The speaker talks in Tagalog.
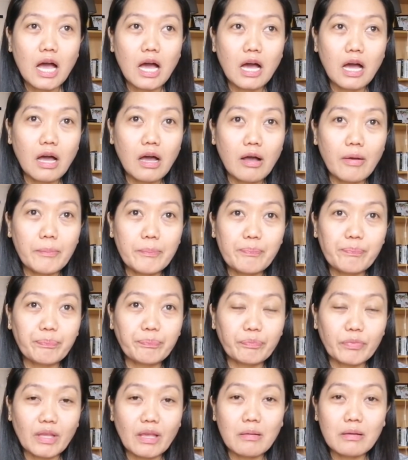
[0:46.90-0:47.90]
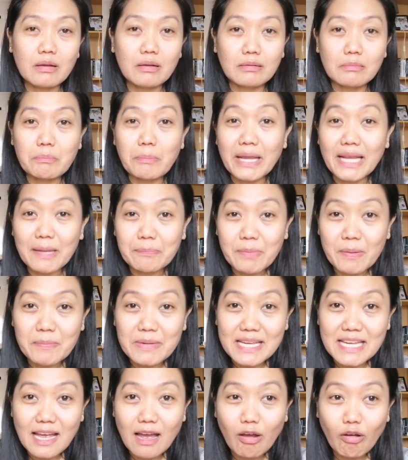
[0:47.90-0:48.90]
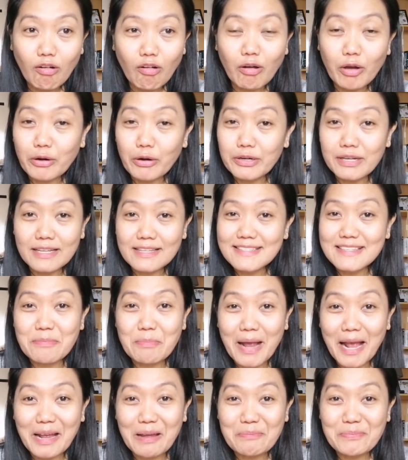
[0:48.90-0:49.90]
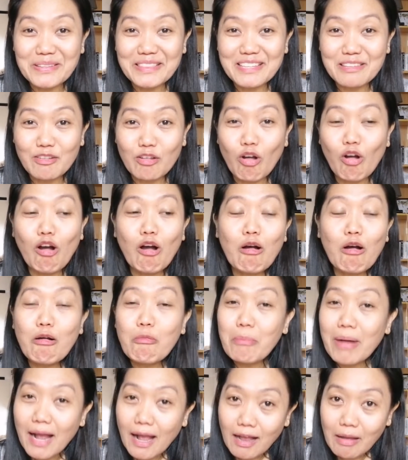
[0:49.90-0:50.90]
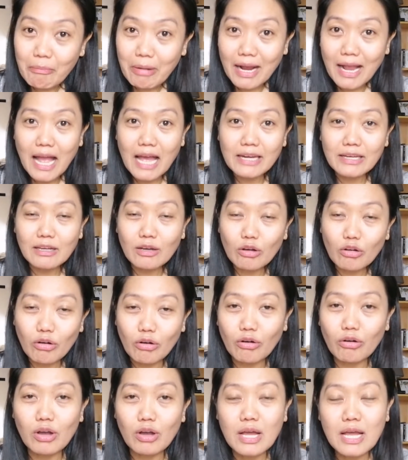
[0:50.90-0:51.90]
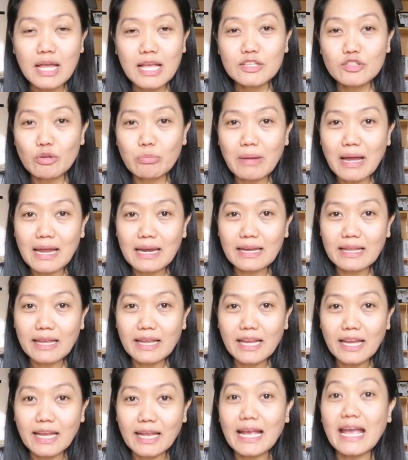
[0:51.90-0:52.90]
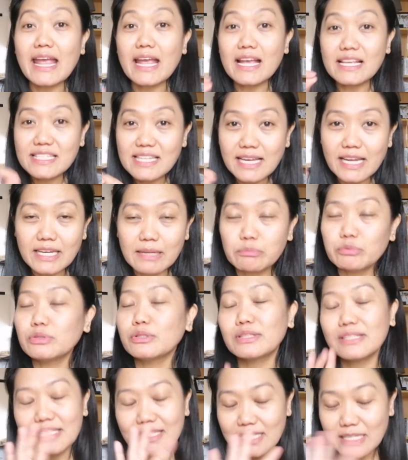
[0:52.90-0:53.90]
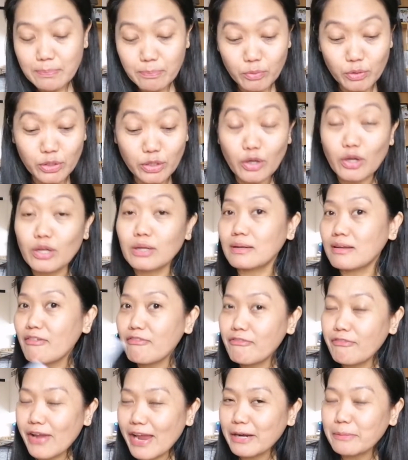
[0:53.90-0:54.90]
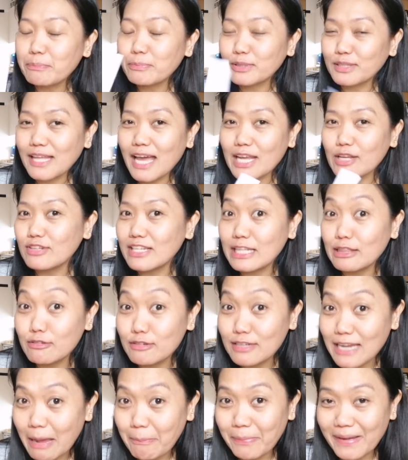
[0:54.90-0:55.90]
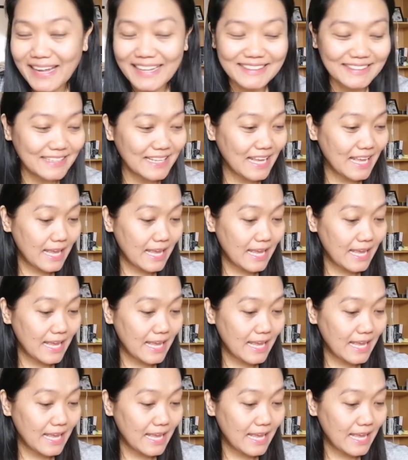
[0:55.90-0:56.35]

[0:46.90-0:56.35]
um, uh, may kapamilya ako or least mga kapatid ko, mga kamag-anak ko sumali, eh, kaya sila nabunot, hindi po yon Fair po tayo dito dapat.